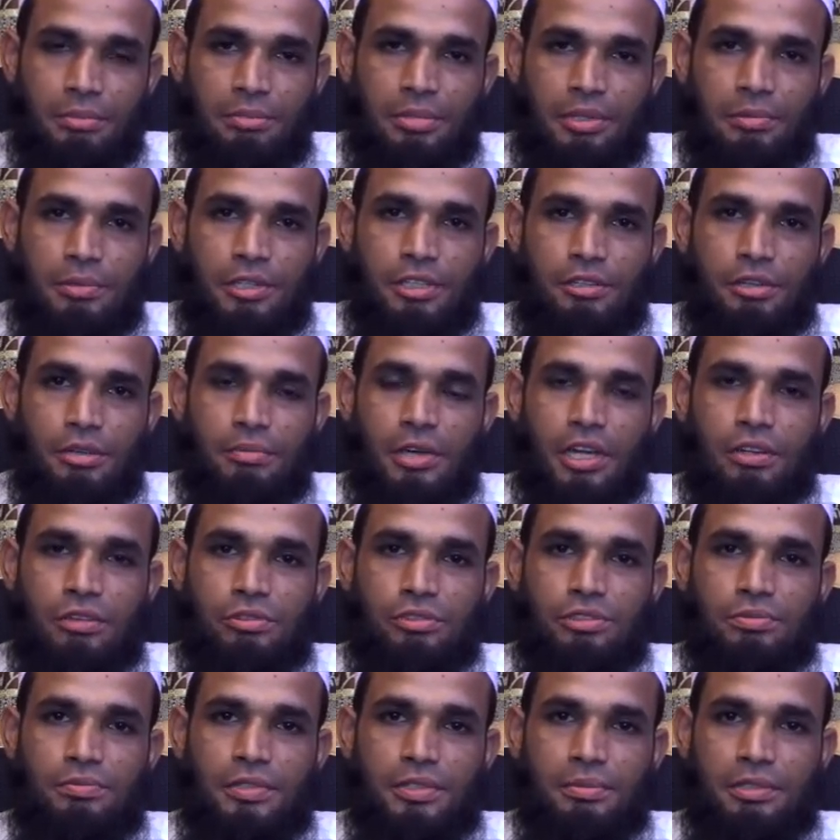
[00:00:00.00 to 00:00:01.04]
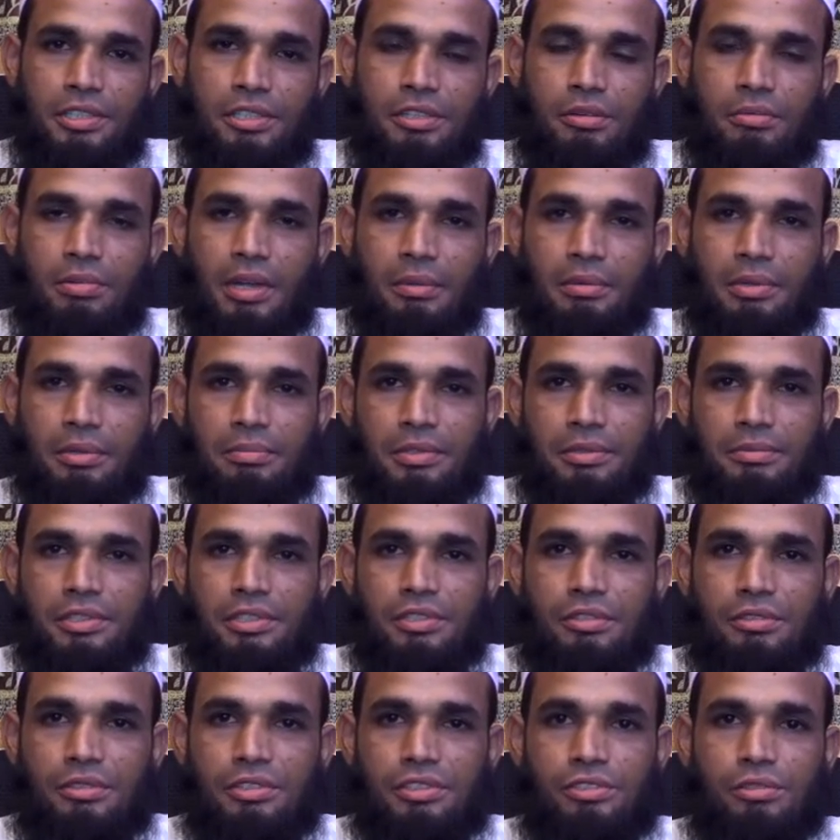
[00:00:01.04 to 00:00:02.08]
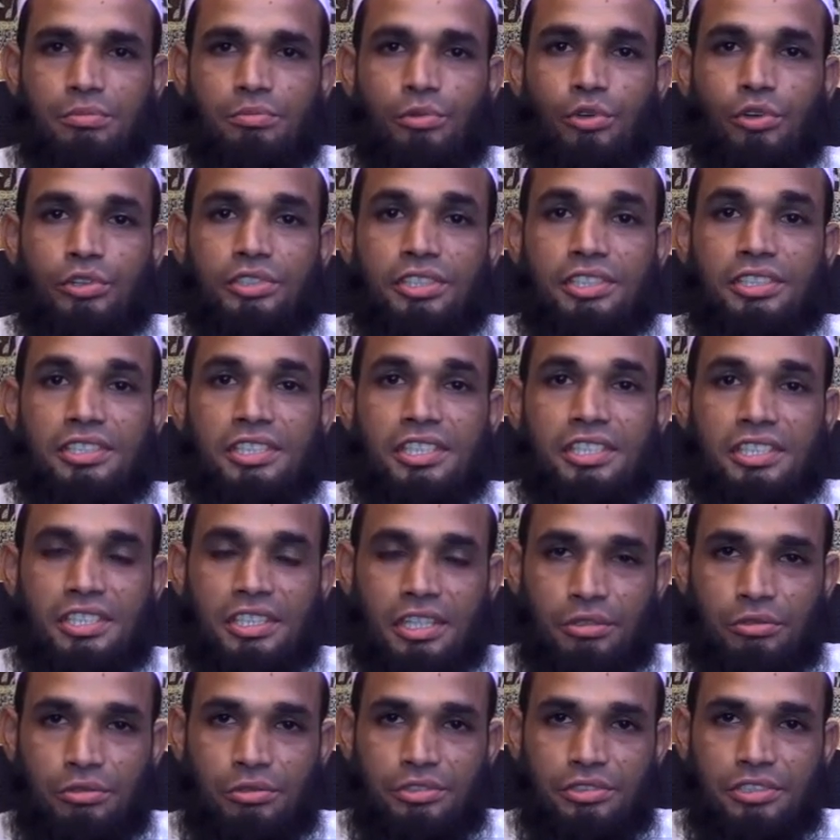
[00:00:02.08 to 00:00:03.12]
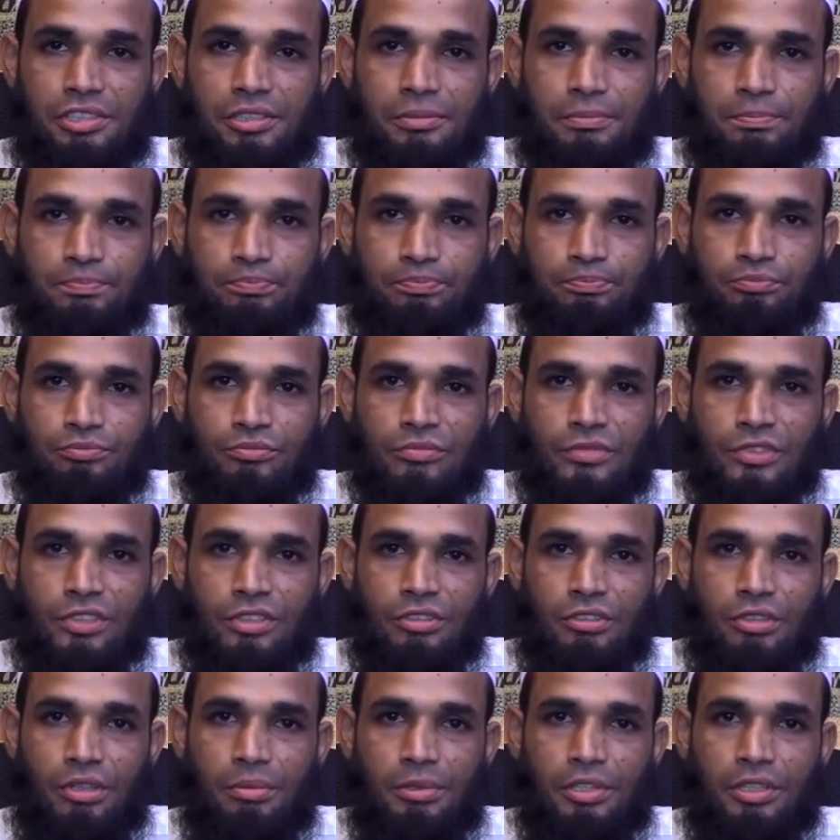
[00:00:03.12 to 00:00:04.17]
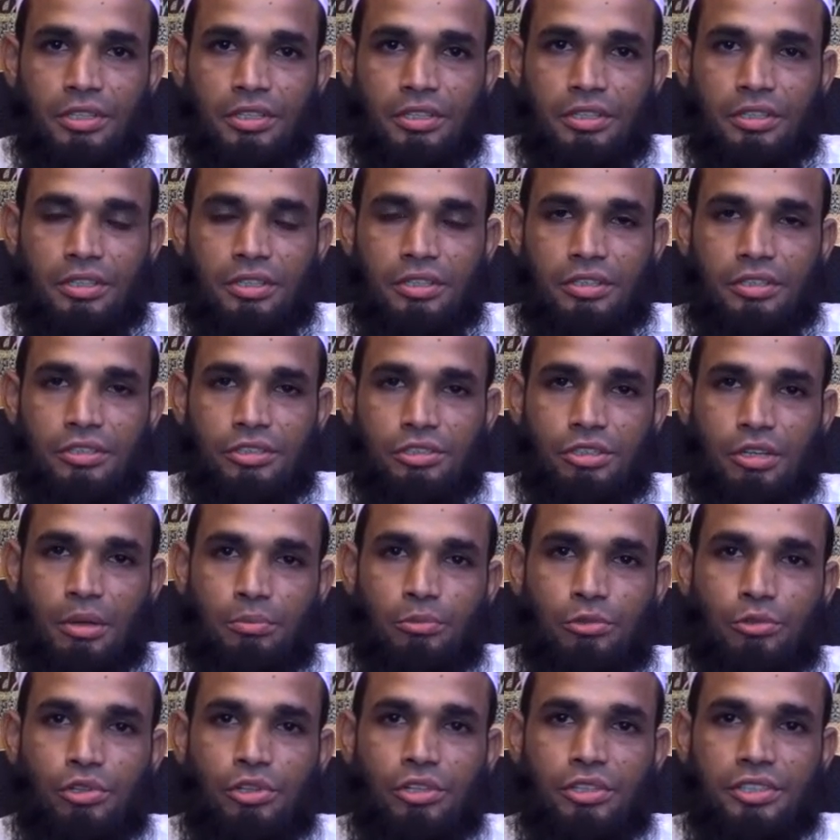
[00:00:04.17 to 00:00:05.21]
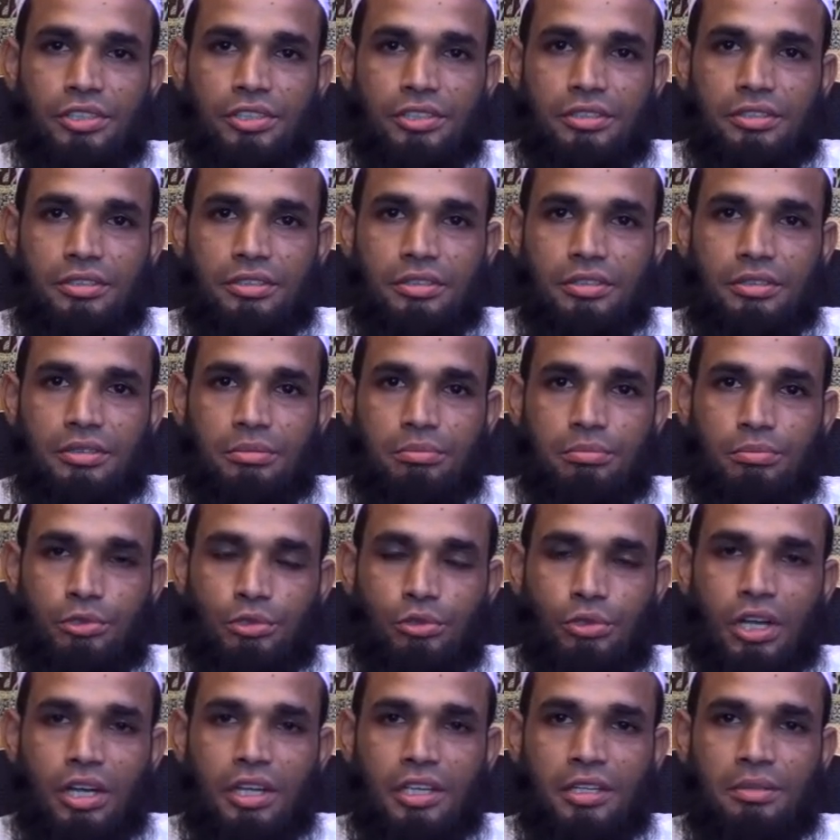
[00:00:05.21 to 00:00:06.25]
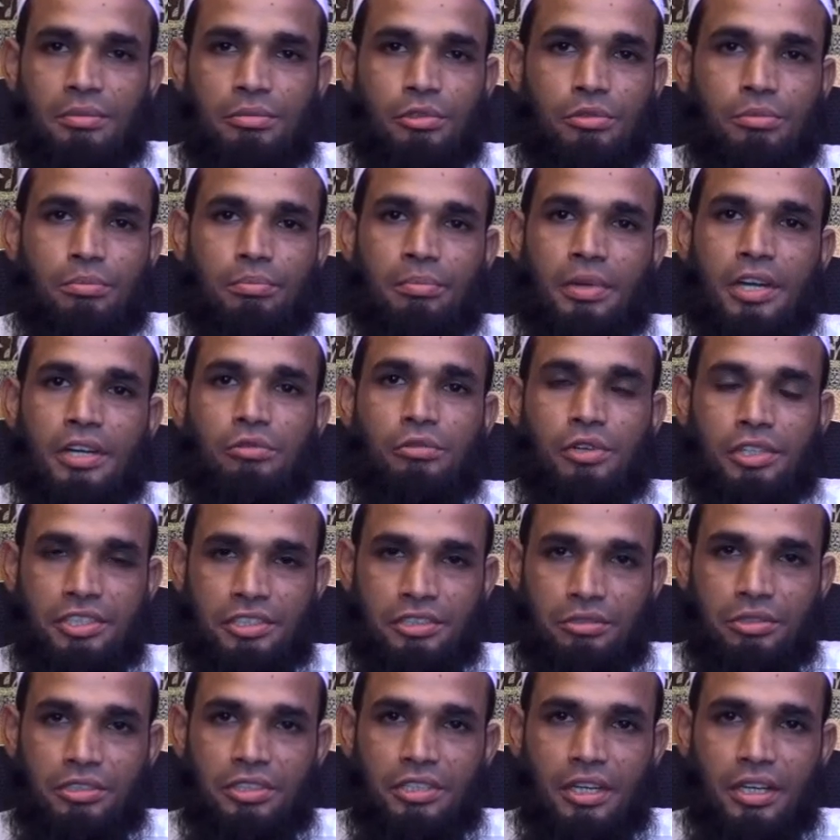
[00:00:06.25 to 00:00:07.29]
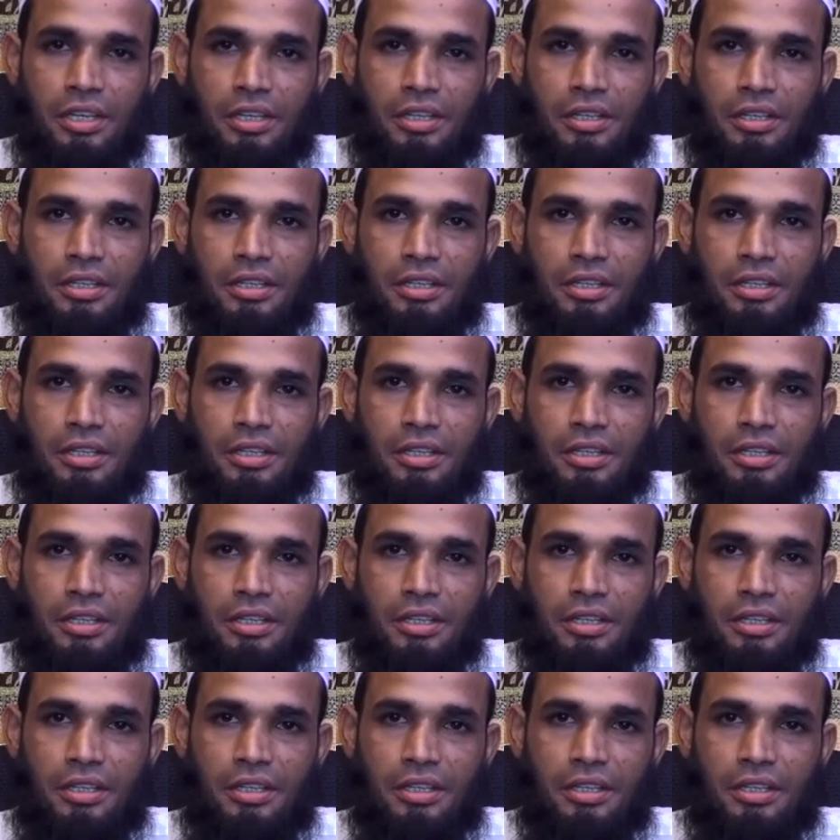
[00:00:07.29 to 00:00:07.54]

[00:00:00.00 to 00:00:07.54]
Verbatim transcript: বিভিন্ন মানুষ বিভিন্নভাবে বিভিন্ন কিছু বলতে চেষ্টা করছে তবে সবগুলোই ভুয়া এবং বানুয়াটি কথা